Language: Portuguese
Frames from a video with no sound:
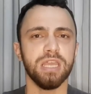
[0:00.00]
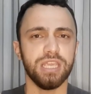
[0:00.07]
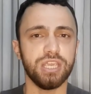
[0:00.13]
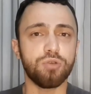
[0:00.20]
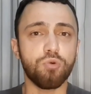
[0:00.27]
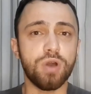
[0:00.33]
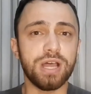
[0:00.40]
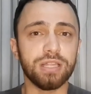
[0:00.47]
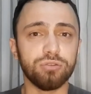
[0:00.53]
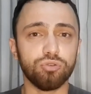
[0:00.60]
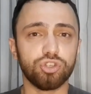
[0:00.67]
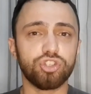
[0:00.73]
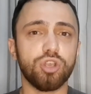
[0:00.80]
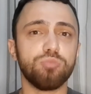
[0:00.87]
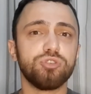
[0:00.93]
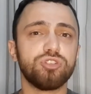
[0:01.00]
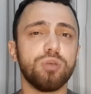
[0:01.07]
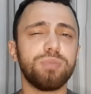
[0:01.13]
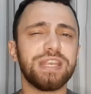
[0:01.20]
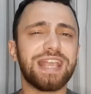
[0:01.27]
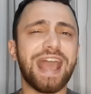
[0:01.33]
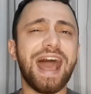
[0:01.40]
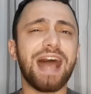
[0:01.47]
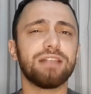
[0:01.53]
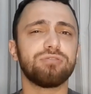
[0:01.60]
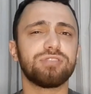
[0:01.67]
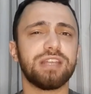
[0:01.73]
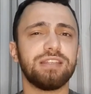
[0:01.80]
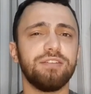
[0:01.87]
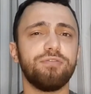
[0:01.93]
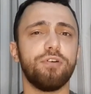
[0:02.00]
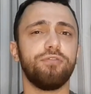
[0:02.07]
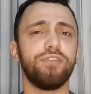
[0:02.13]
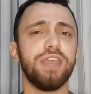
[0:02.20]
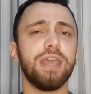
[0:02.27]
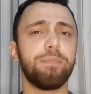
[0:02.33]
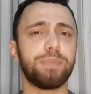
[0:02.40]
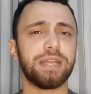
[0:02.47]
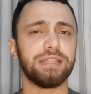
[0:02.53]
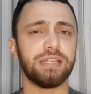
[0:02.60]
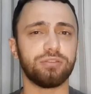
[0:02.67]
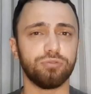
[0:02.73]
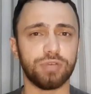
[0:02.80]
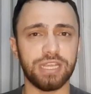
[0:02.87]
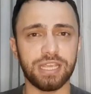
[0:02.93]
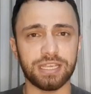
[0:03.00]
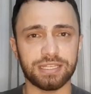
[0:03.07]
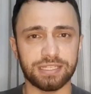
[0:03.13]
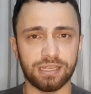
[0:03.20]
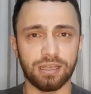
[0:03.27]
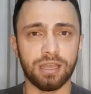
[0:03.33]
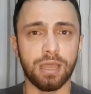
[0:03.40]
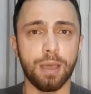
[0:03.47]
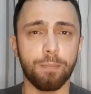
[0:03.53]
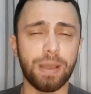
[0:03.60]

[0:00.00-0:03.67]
E quando somos obrigados a devolver para a natureza,